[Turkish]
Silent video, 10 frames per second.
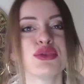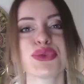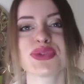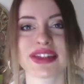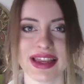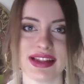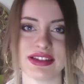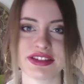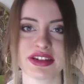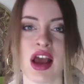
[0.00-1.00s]
lüks
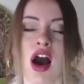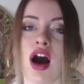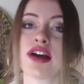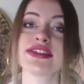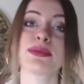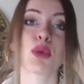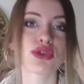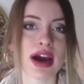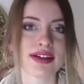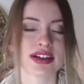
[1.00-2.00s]
değildir. Artık
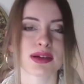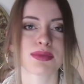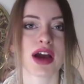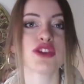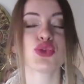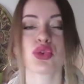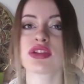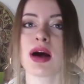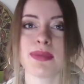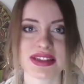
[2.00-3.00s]
modern akımlar çok
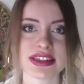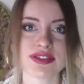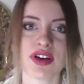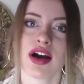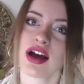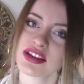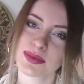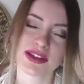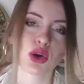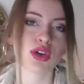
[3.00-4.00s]
daha basit ve
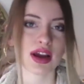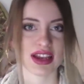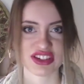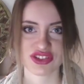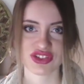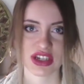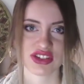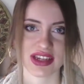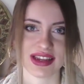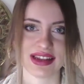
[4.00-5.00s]
hayatımızı kolaylaştıracak
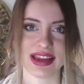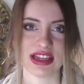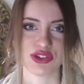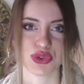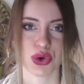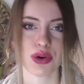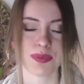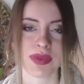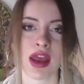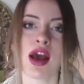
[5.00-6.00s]
şekilde gelişiyor.
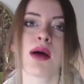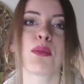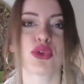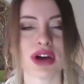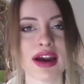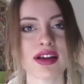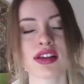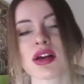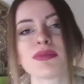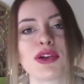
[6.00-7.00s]
Modern
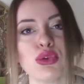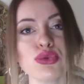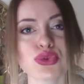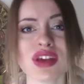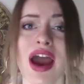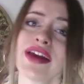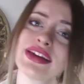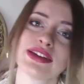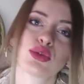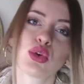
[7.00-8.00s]
anlamda lüks her
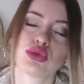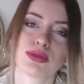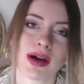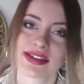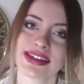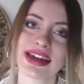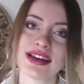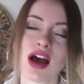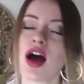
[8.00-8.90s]
yeri doldurmak değil,